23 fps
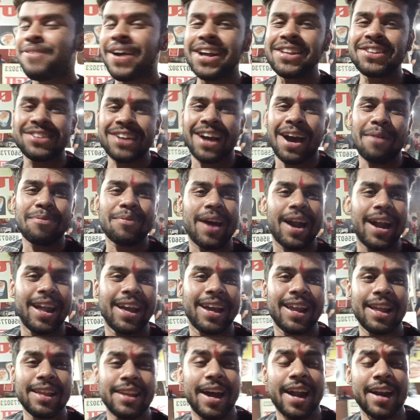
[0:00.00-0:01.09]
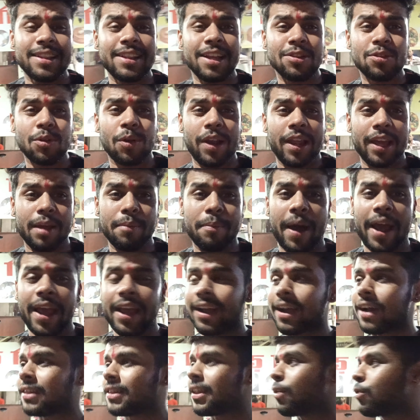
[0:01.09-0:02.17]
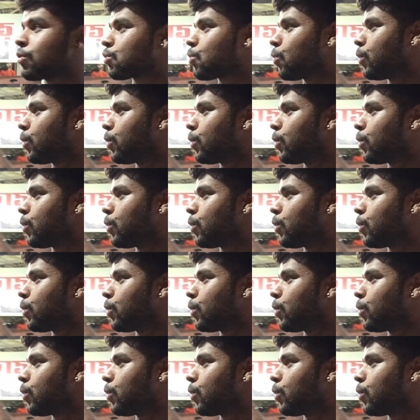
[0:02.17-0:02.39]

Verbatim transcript: भाई चाप खाने के लिए जा रहे थे तुल्ली की बाइक के अंदर